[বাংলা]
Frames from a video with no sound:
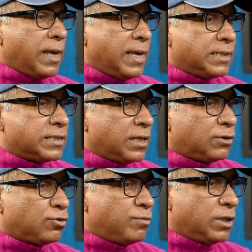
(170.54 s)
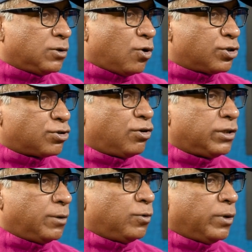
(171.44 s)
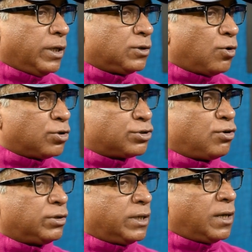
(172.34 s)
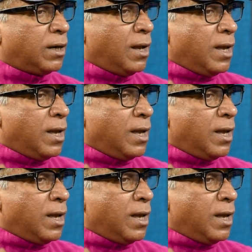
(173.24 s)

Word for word: এই যে তুমি দশ কথার বললে দশ কথার